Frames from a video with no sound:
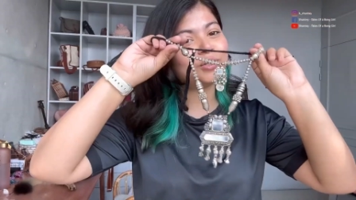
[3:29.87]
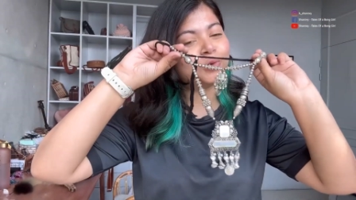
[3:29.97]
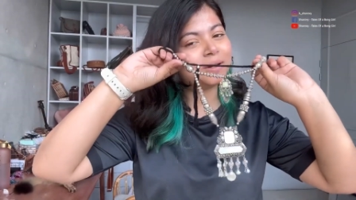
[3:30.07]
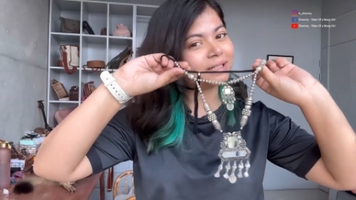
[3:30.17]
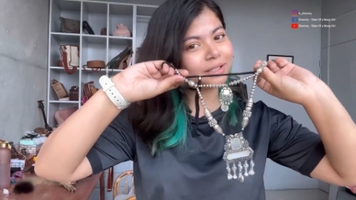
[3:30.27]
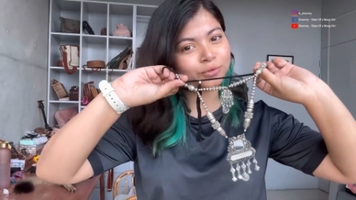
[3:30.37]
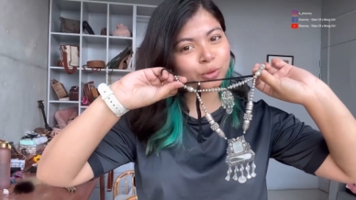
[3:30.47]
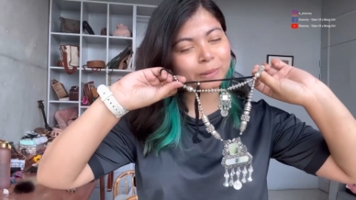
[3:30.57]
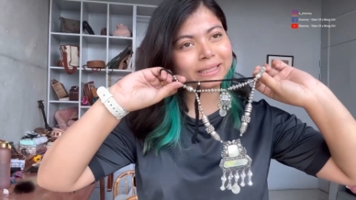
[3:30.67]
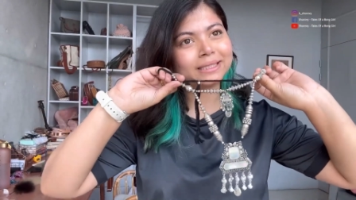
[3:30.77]
নিউ মার্কেট
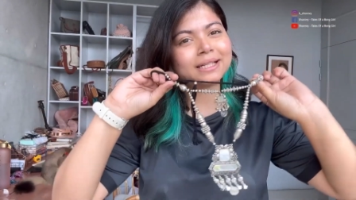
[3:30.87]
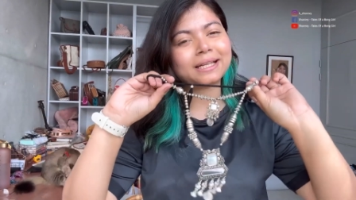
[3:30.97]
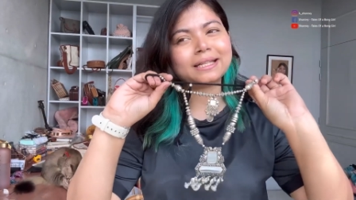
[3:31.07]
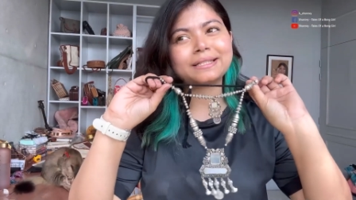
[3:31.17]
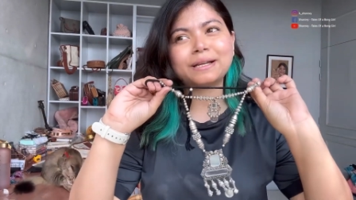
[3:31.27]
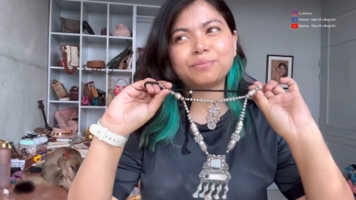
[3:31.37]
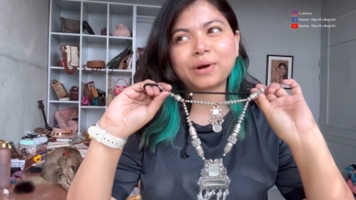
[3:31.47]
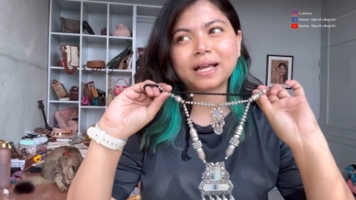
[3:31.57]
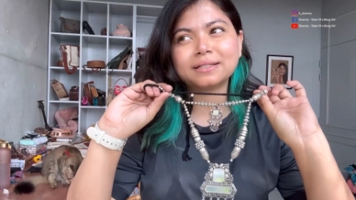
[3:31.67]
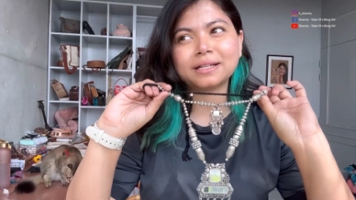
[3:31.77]
ফুটপাথ থেকে কিনেছিলাম
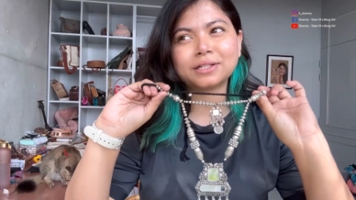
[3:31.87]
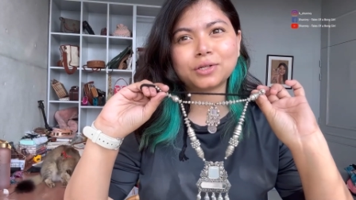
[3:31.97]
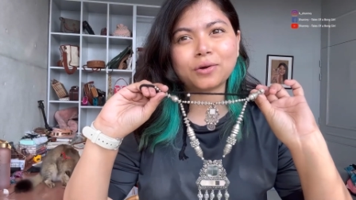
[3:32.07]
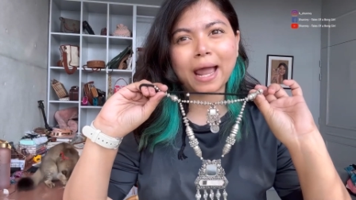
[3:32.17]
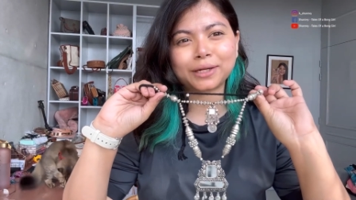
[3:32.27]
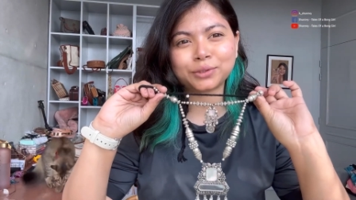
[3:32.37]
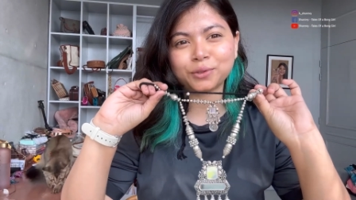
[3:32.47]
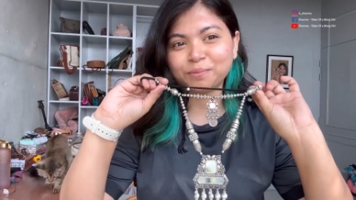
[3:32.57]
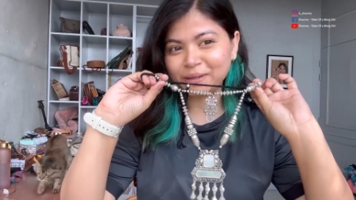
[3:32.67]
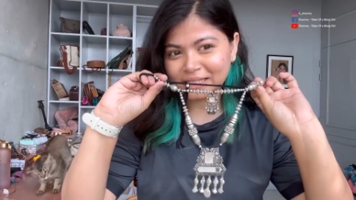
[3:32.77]
প্রাইস নিয়েছিল
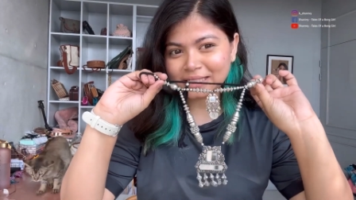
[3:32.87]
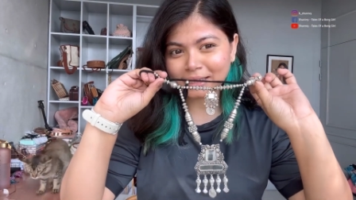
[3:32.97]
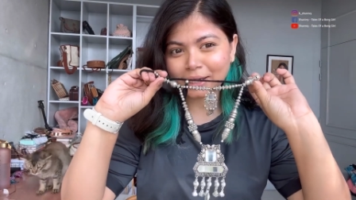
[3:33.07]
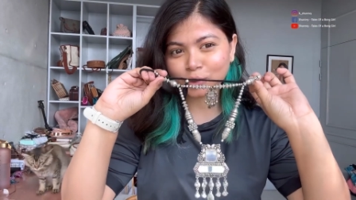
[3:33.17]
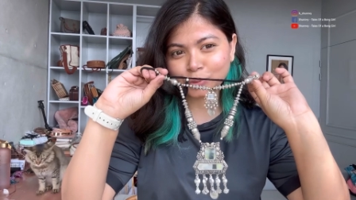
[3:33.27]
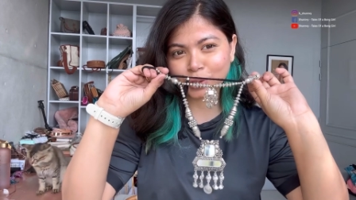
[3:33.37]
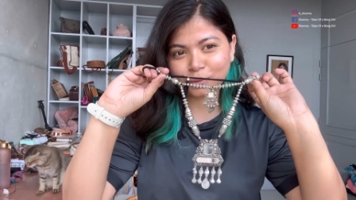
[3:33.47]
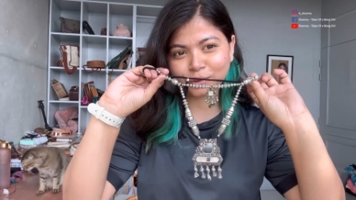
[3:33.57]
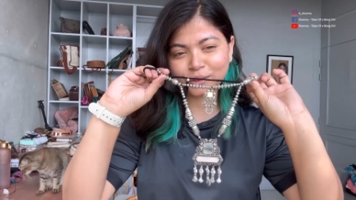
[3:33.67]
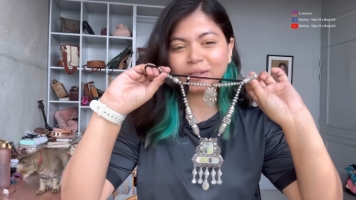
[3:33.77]
একশো বিশ টাকা খুব সম্ভবত